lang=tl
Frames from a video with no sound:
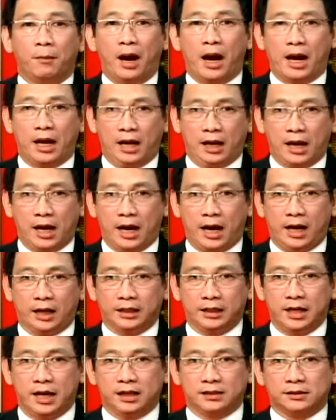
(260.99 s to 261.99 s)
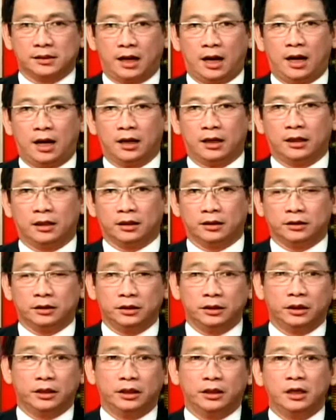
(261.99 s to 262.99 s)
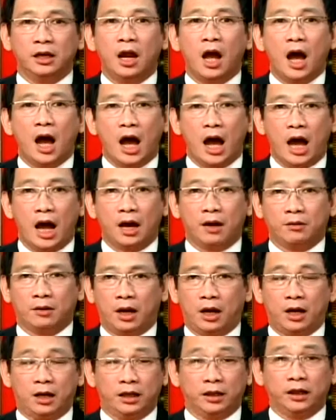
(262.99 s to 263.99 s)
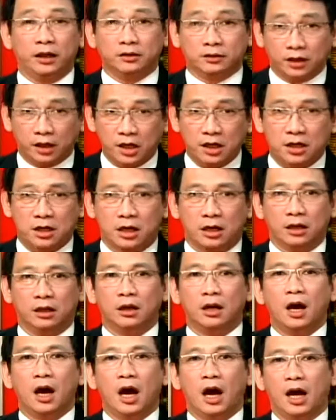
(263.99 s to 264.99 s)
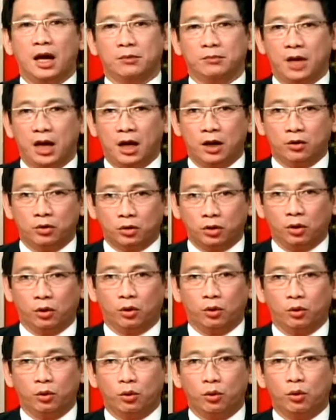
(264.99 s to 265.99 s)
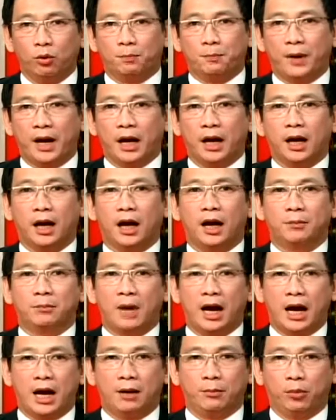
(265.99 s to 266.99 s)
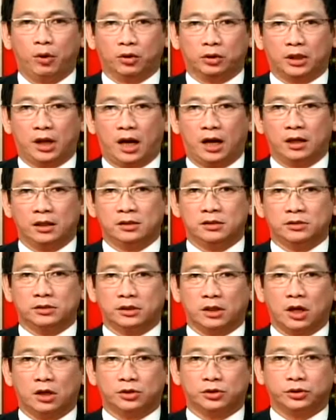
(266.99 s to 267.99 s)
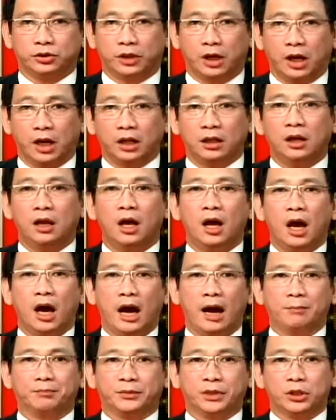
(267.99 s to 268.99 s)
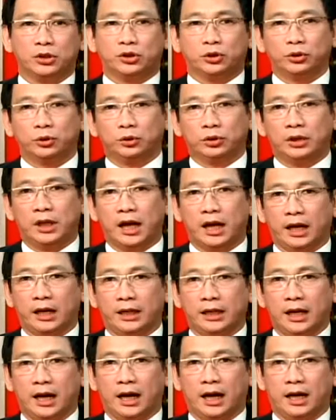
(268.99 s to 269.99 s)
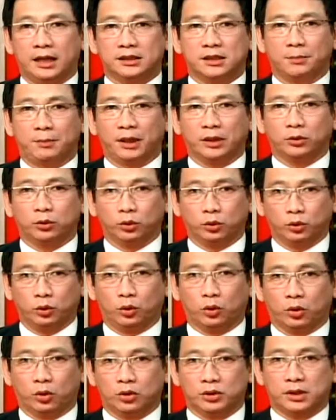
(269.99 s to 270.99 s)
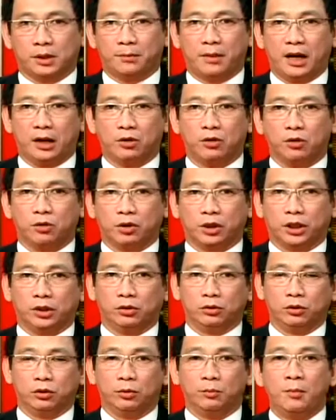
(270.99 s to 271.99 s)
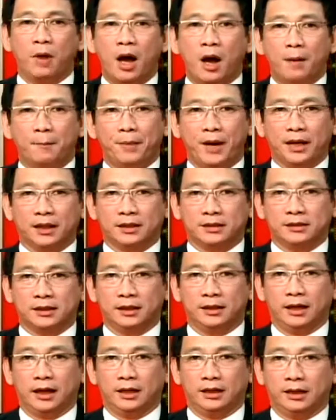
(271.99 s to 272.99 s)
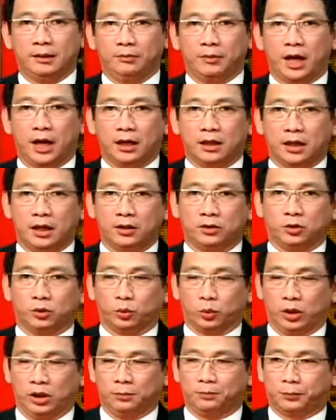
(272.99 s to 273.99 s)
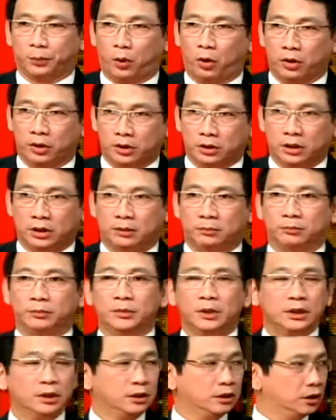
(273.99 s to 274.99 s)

Mahalaga niyas na i-return ang uh, i-retraining ang mga guro upang uh, maabot ang instructional aptitude na kailangan sa pagtuturo sa bagong kurikulum para sa ilalim ng K-12 program.